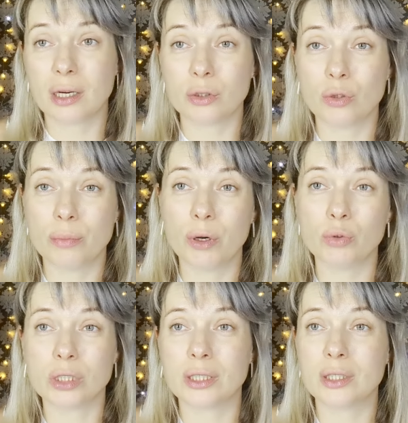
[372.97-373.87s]
Я окно не
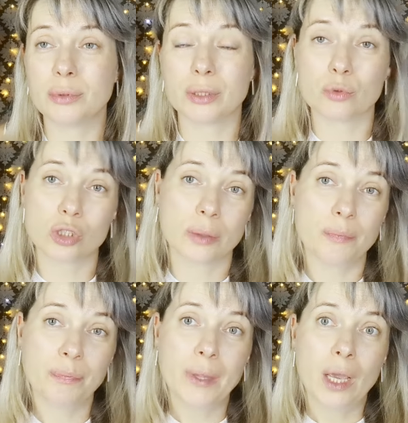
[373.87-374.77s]
могу закрыть, потому
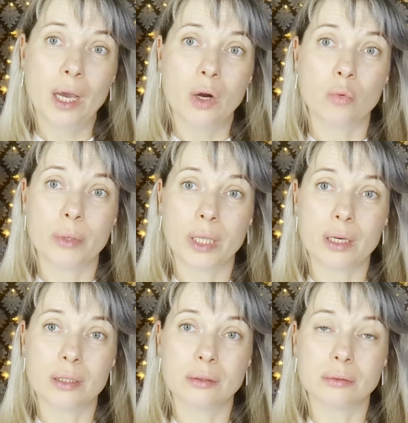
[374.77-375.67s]
что у
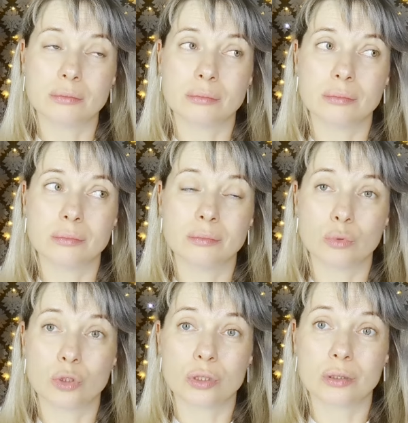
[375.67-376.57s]
меня
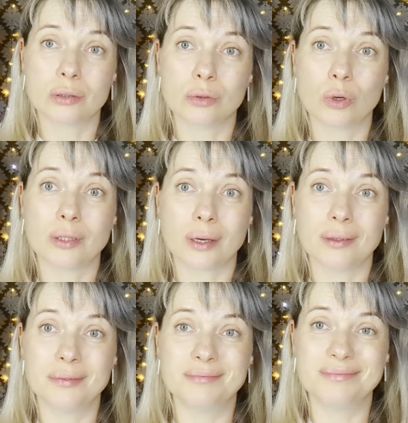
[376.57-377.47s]
будет э,
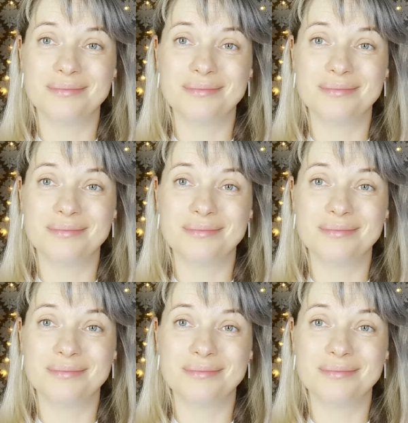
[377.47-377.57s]
духота.